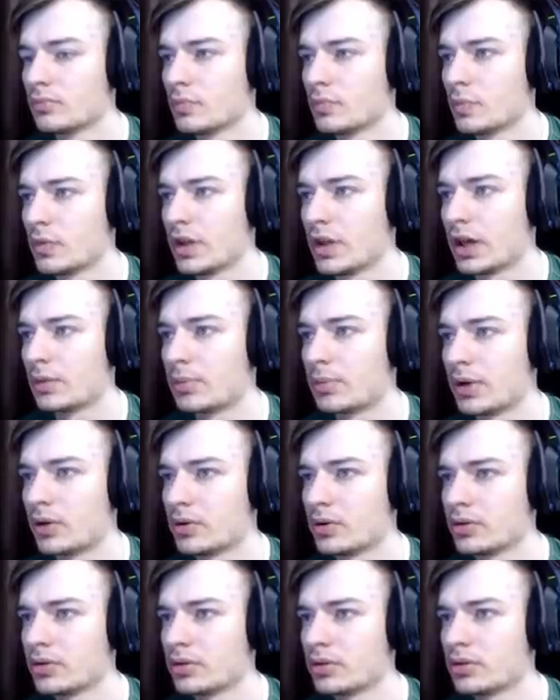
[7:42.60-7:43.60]
Так,
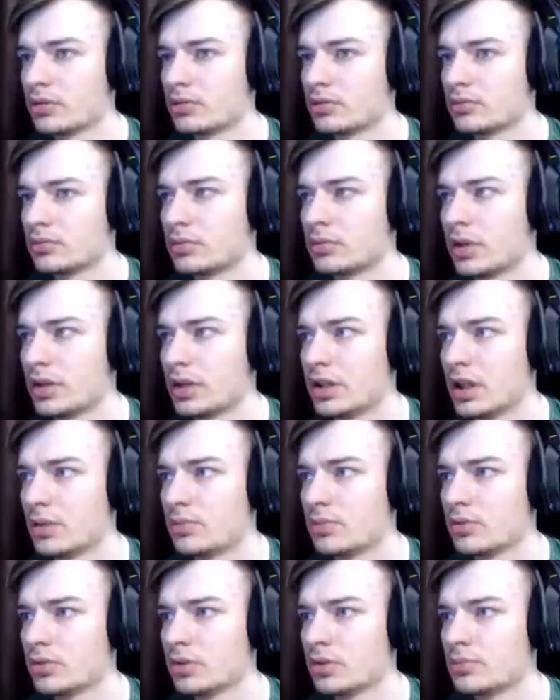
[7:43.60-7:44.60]
походу на ней
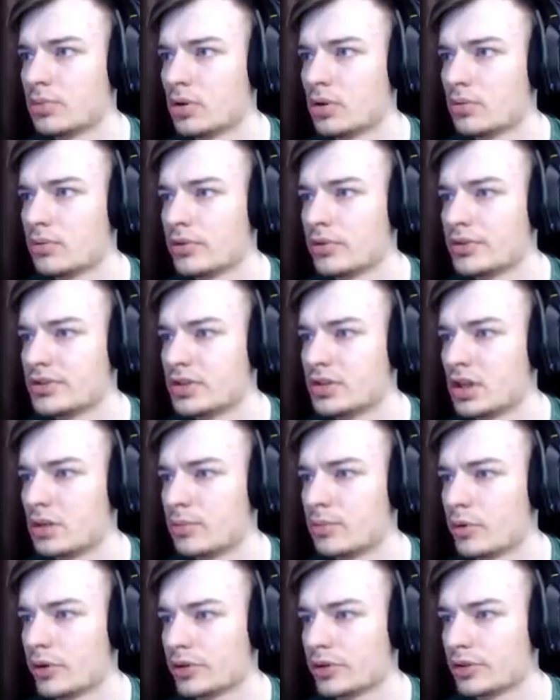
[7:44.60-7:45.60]
будут пробовать
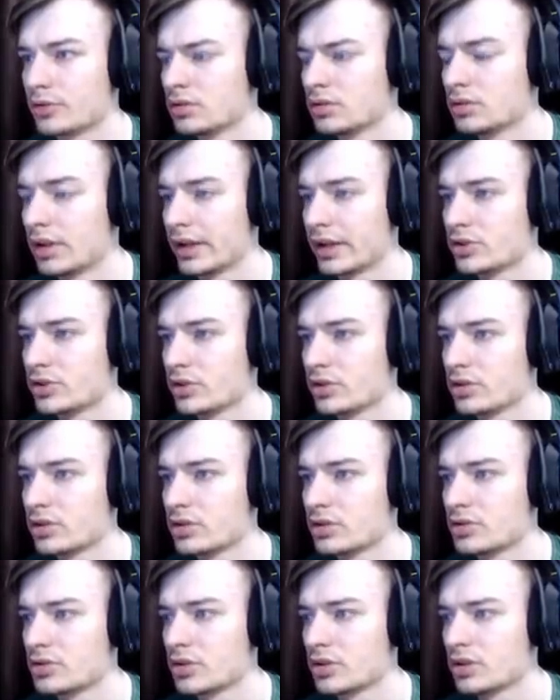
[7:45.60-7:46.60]
телепорт. Так, что-то
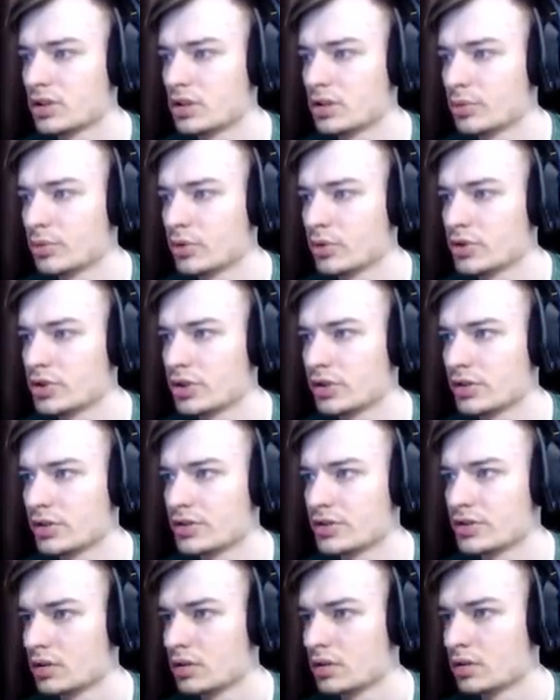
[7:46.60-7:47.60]
не
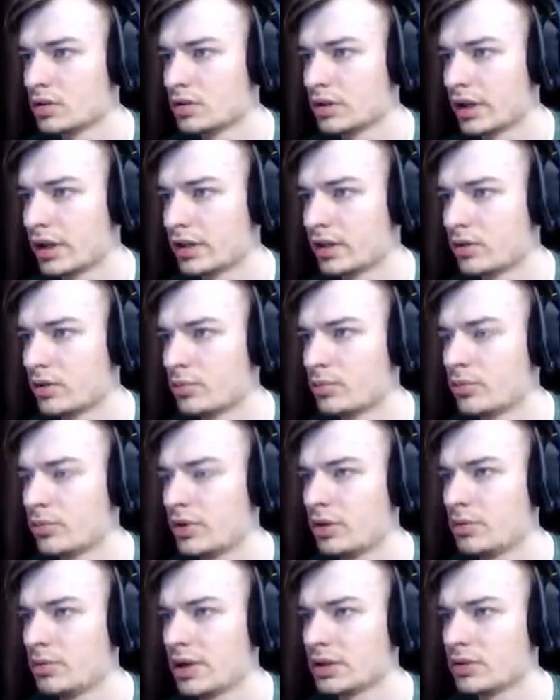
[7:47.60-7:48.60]
получилось. Так,
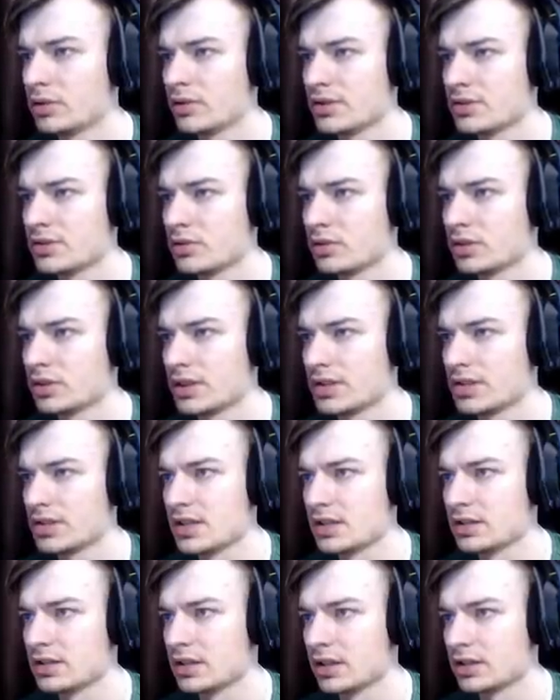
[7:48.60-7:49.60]
ребята, у вас тут
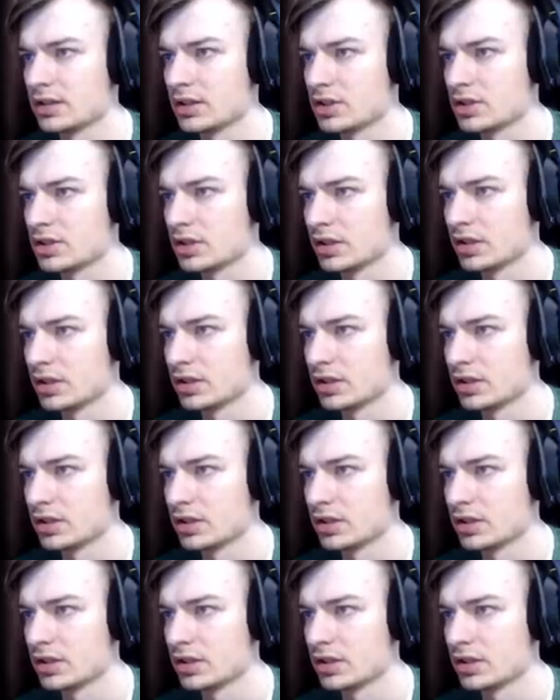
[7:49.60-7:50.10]
розетка отошла.